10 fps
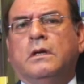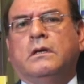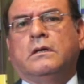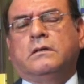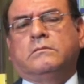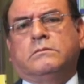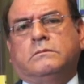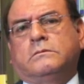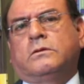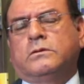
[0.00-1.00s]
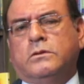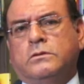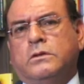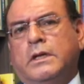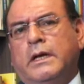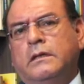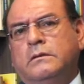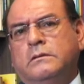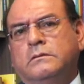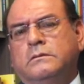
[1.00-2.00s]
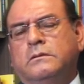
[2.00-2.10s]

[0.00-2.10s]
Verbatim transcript: eh, constitucional, ¿no?